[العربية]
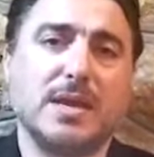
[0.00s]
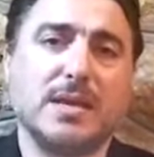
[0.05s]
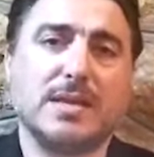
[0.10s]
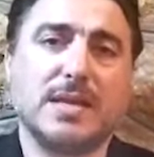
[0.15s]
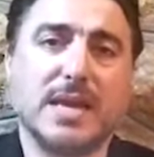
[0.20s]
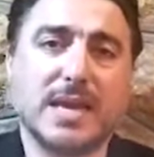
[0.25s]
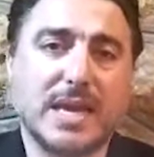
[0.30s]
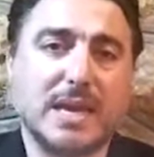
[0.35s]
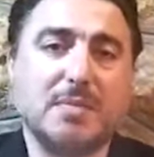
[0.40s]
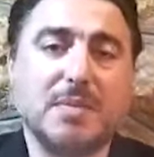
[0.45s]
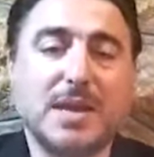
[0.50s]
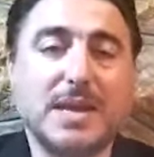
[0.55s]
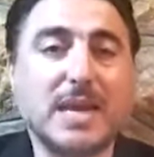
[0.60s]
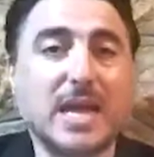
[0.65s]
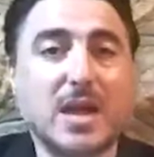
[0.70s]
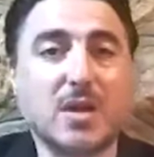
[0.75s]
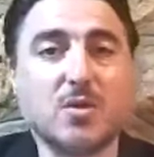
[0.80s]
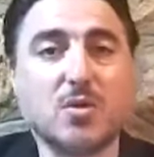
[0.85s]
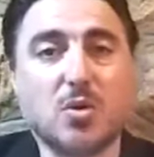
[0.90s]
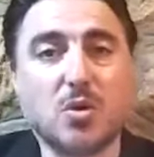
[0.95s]
تقريبا
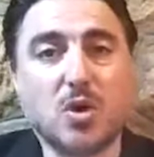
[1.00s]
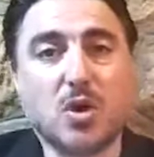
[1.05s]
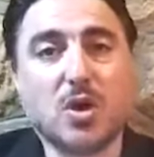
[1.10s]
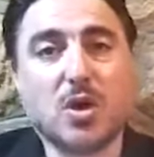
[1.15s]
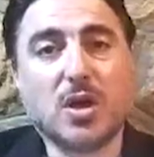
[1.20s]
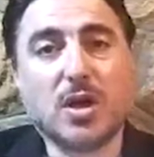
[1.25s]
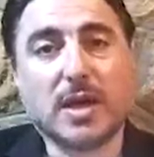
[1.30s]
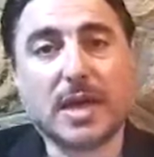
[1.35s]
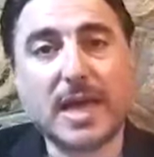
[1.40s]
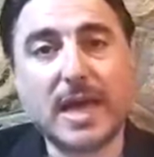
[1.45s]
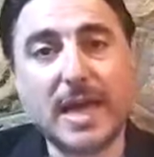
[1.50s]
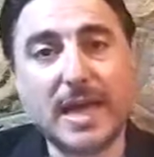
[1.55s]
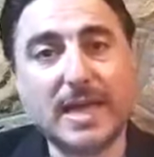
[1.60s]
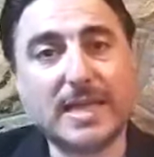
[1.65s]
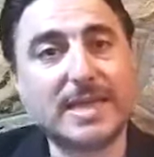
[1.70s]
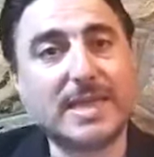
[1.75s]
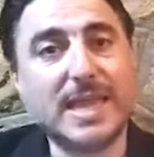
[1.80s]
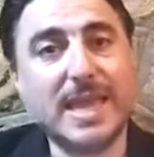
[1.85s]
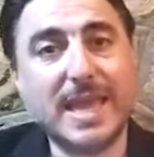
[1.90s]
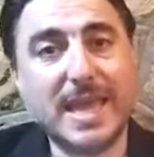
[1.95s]
لأنه
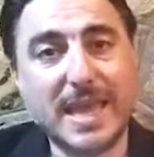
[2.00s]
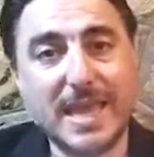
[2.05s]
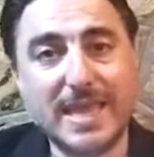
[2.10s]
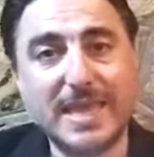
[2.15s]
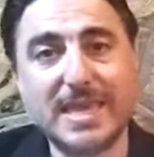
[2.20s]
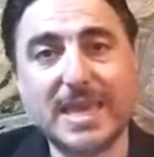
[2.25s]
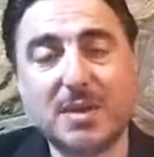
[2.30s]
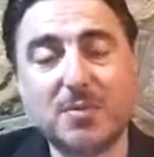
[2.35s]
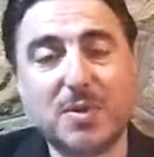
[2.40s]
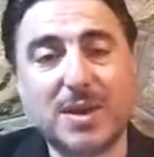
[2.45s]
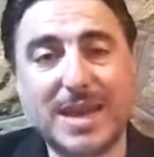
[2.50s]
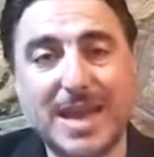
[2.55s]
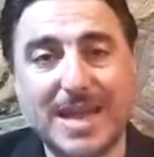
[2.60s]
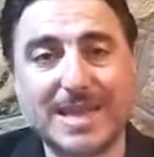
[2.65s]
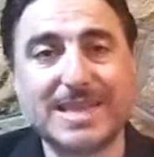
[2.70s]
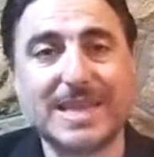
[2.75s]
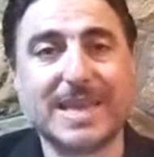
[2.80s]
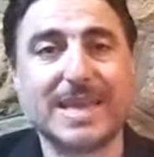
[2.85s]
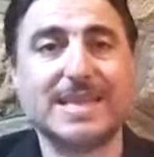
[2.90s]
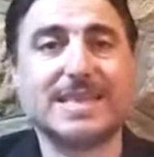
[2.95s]
راحت نهائيا
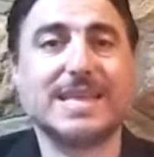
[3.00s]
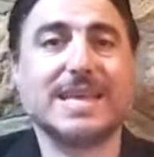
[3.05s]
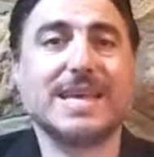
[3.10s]
وانحدرت